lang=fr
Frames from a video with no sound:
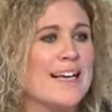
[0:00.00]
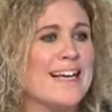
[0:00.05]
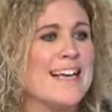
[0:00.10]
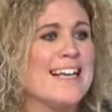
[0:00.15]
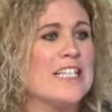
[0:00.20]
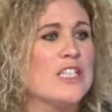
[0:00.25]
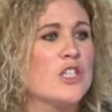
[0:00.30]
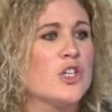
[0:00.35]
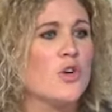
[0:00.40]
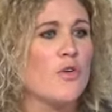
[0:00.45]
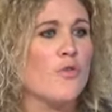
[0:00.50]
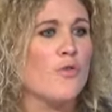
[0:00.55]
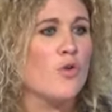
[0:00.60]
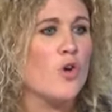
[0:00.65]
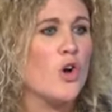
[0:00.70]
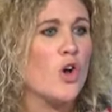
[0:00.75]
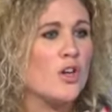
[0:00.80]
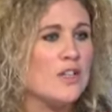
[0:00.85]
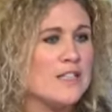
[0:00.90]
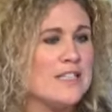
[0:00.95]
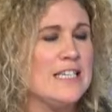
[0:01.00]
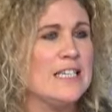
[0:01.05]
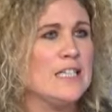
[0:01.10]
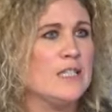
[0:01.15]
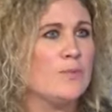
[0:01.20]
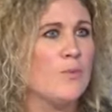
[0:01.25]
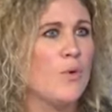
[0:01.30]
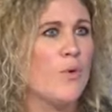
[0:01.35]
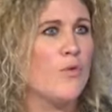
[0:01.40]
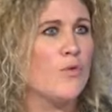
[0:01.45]
Qu'est-ce que vous leur
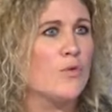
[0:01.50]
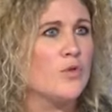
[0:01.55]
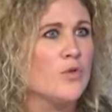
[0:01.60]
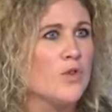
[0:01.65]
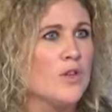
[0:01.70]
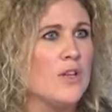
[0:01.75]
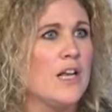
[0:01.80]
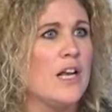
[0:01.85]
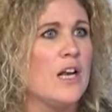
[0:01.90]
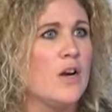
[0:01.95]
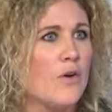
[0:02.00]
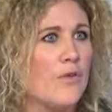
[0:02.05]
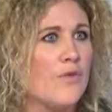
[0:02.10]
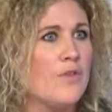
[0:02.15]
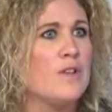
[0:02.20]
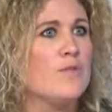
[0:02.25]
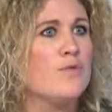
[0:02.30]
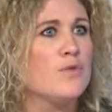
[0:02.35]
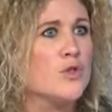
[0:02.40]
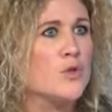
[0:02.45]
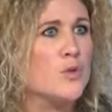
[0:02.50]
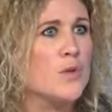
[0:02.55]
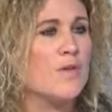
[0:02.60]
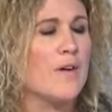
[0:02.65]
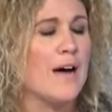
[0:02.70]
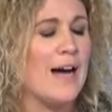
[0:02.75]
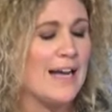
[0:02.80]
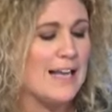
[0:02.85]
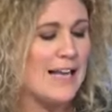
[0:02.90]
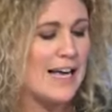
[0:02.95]
dites pour vous donner l'envie de vous
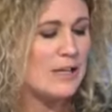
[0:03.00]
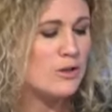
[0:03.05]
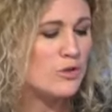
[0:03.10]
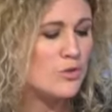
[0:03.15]
suivre à, tous